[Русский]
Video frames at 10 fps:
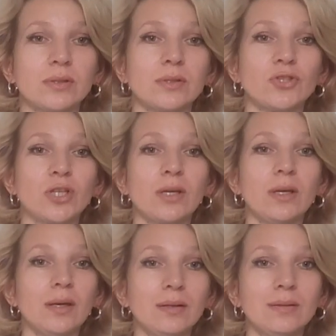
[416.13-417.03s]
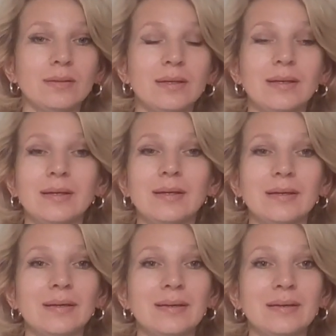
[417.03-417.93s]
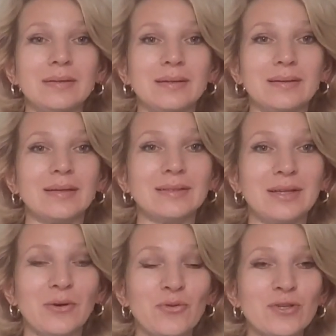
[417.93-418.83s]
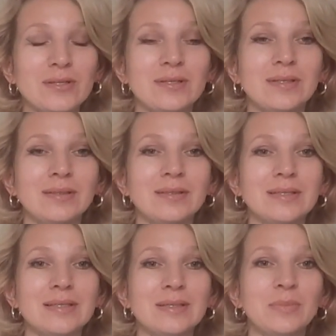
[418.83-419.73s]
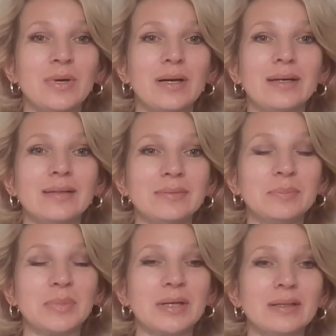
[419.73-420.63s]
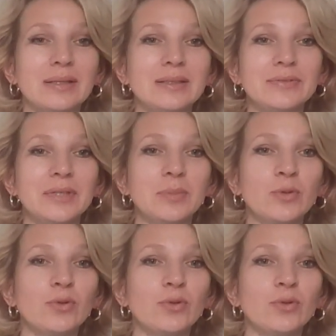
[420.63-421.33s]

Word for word: этот жакет, когда осень, зима, прохладное время